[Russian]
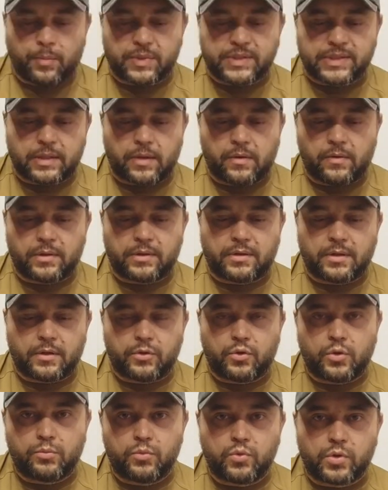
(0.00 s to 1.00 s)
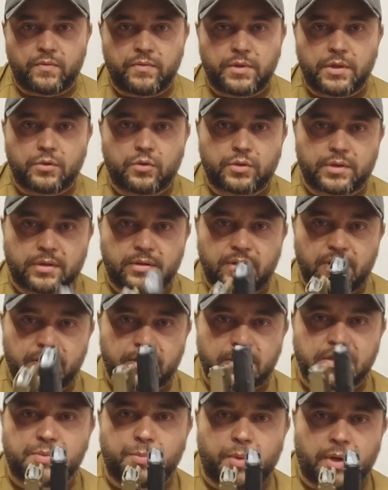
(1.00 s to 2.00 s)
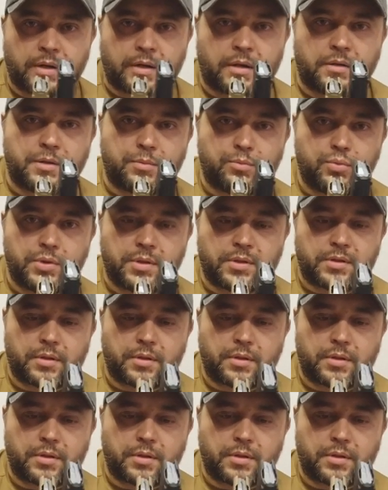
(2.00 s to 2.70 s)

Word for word: поставить на одном уровне, но тогда эта спарка не будет